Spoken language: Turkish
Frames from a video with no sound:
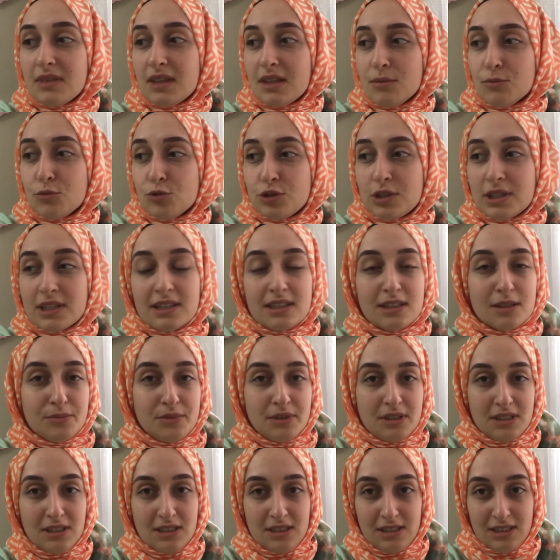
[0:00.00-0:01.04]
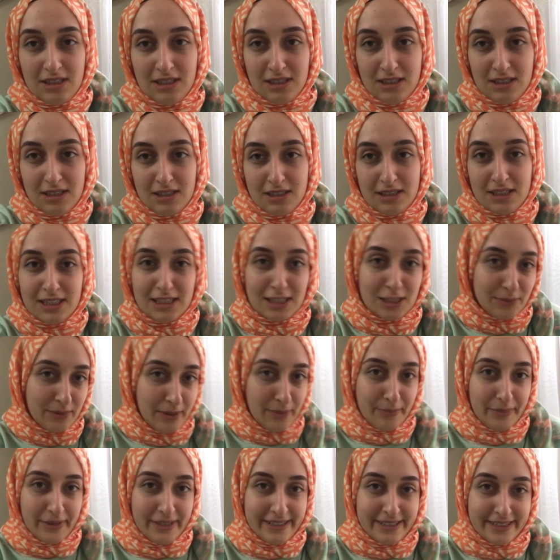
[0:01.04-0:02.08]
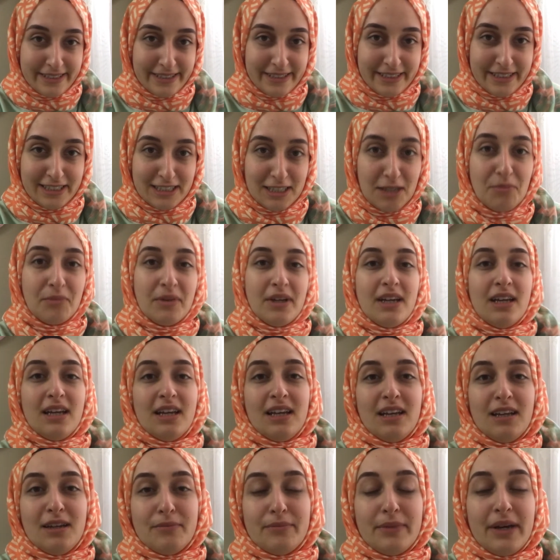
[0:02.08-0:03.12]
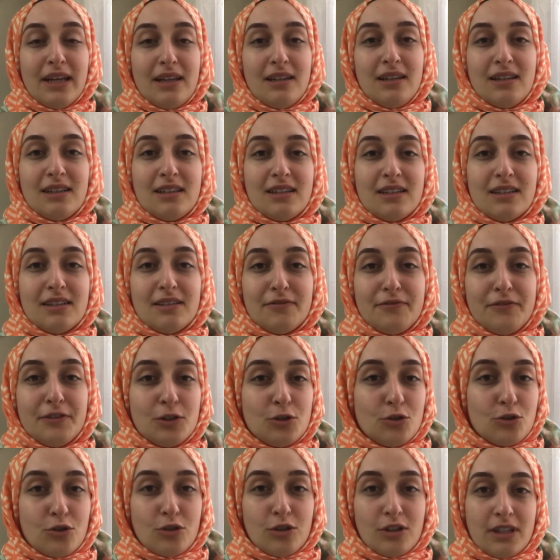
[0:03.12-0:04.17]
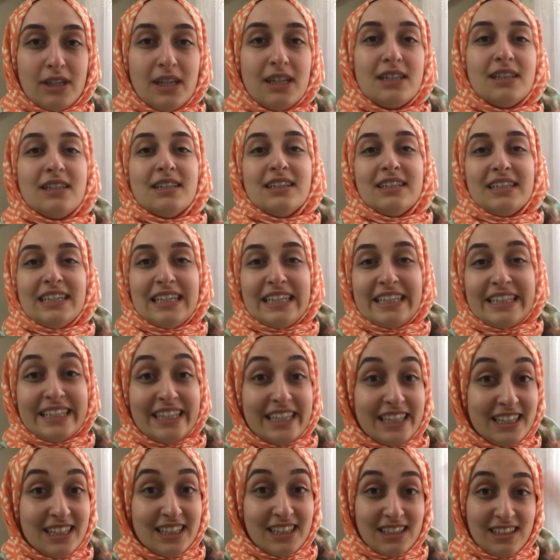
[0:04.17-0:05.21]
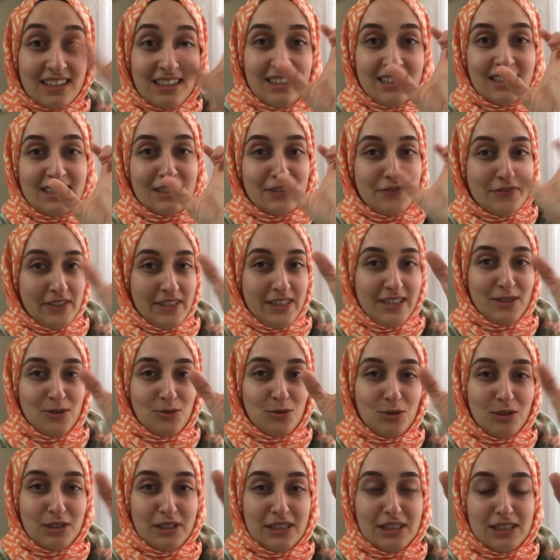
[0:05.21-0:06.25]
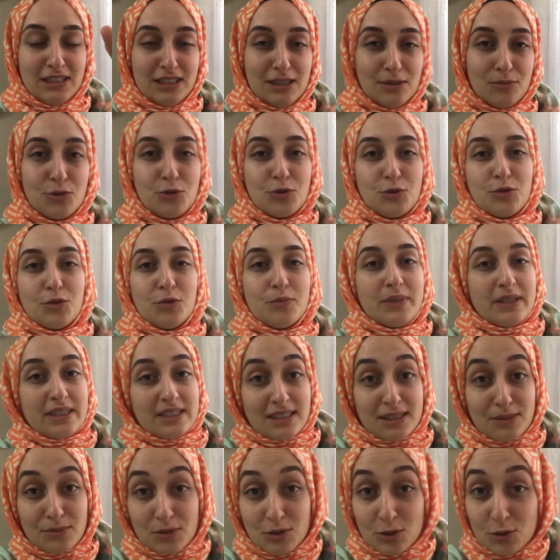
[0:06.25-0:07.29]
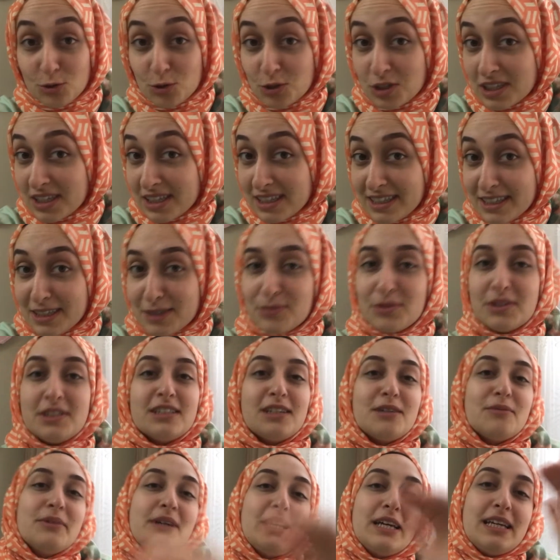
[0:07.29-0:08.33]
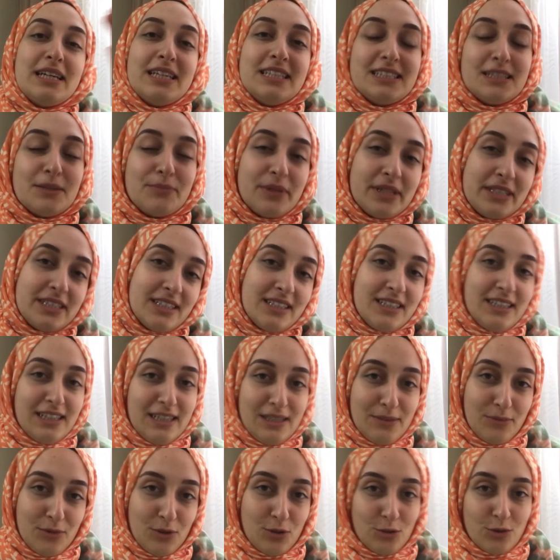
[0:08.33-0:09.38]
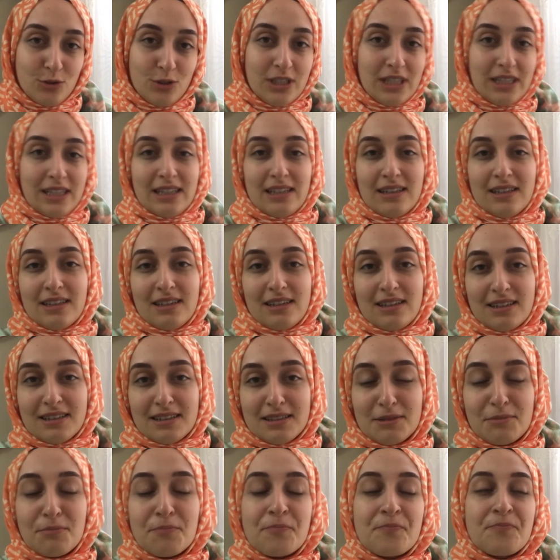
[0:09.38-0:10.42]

Bu şekilde bir e, çalışma yapmaya çalışacağım. Ben figür olarak kedi kafası kullanacağım. Çünkü pastamızı o şekilde yapacağım. İşte peçetelerimizi o şekilde aldım.